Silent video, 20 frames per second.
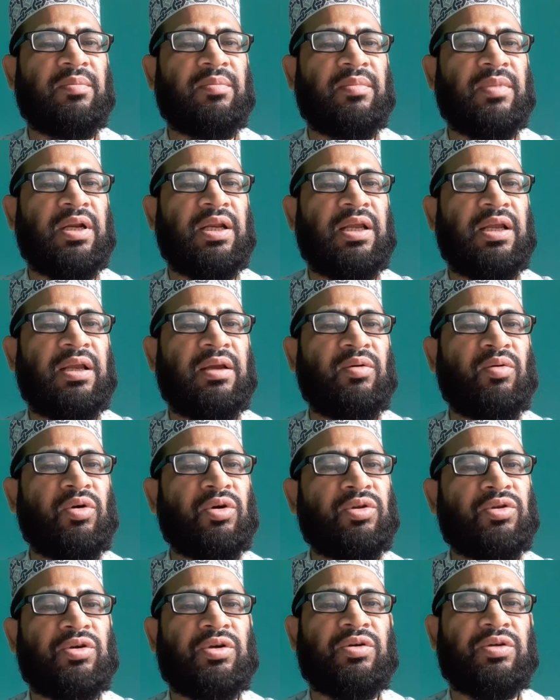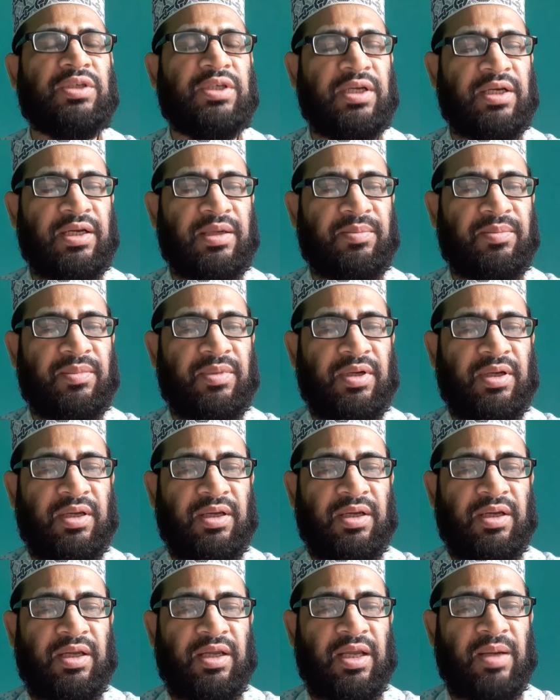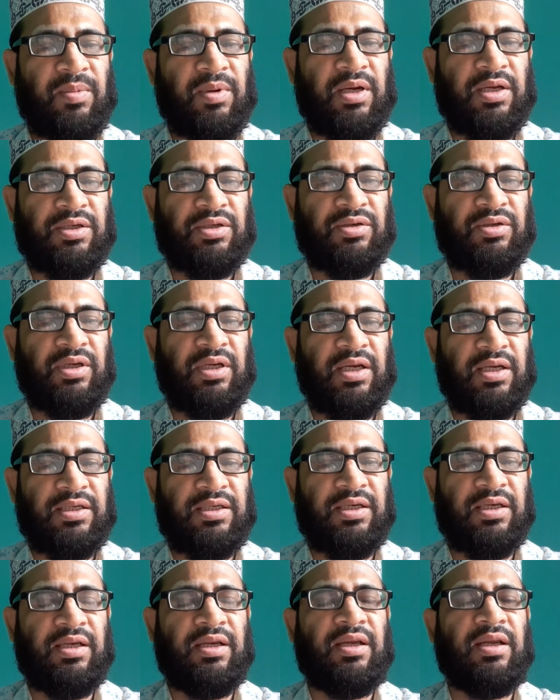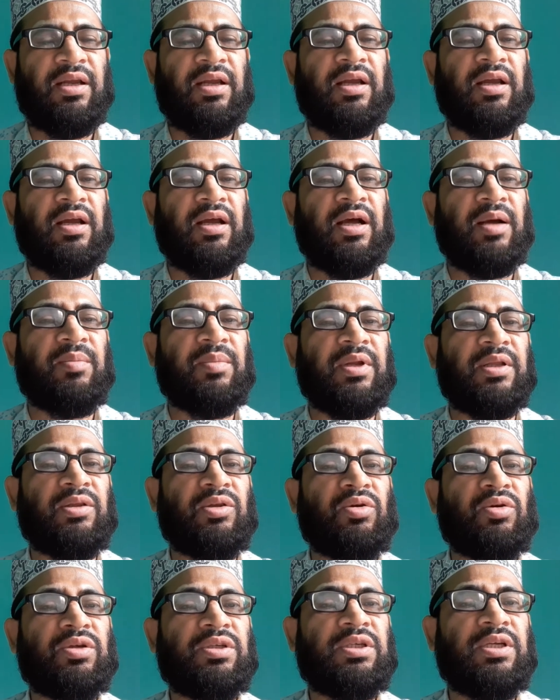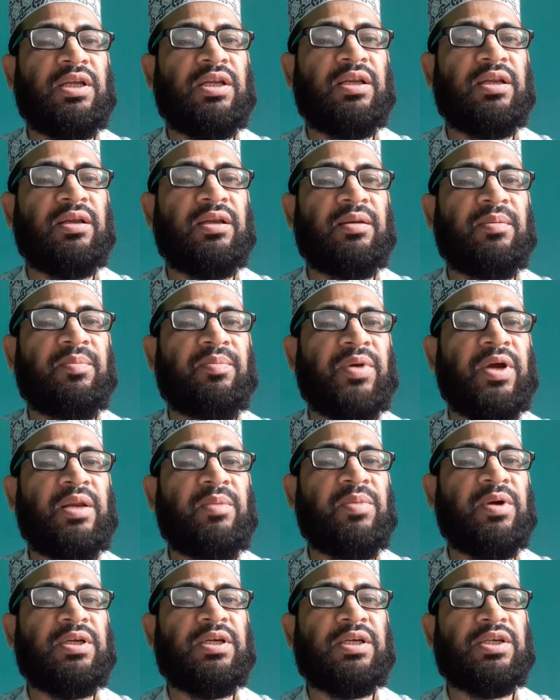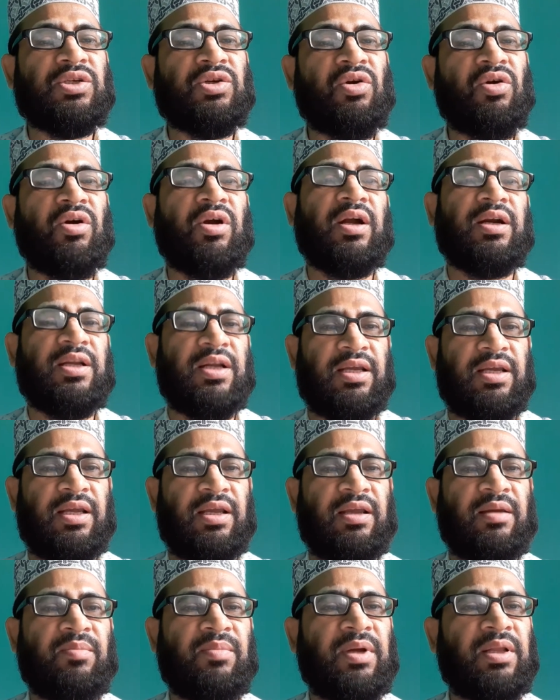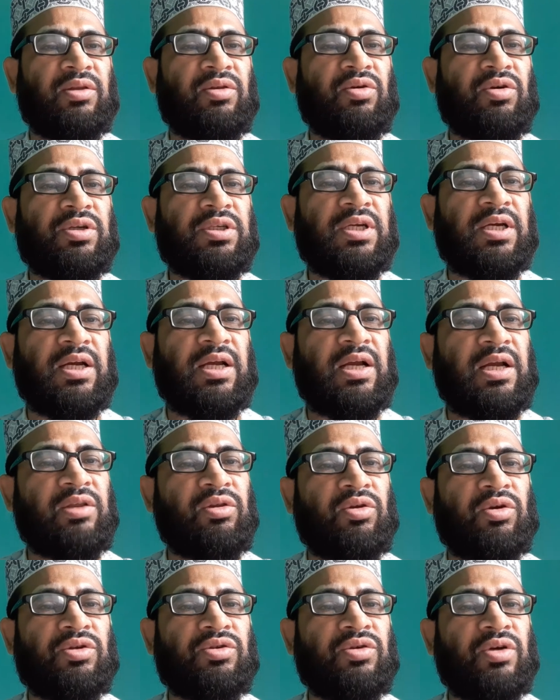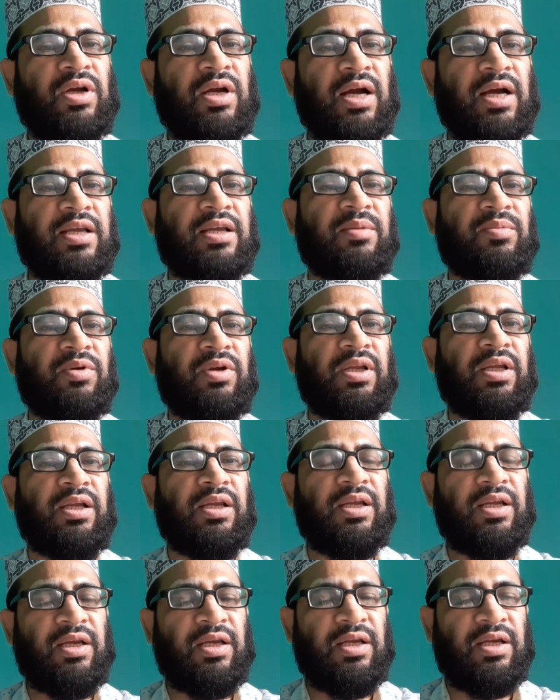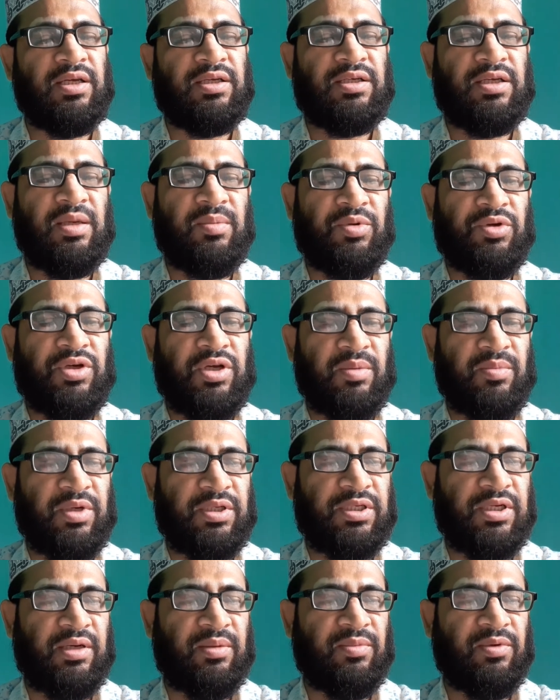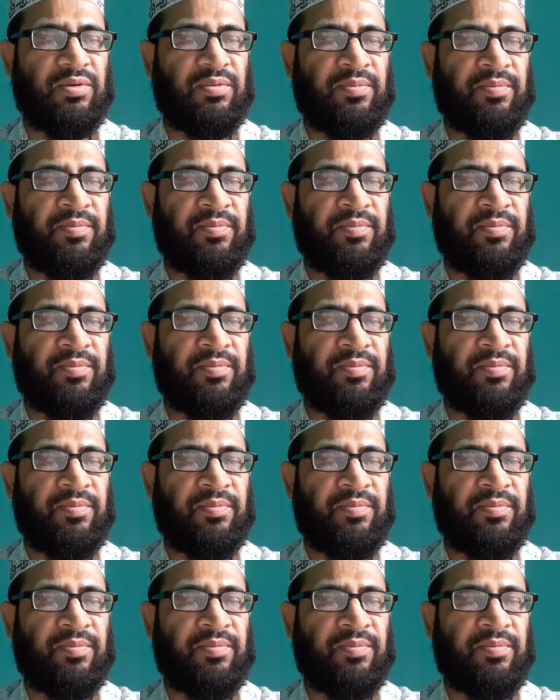মানে অর্থটাও জানলাম এবার আসি আমরা ধৈর্যের পারিভাষিক সংজ্ঞাটা কী বা ধৈর্য ধৈর্য কাকে বলে সেই বিষয়ে আমরা জানব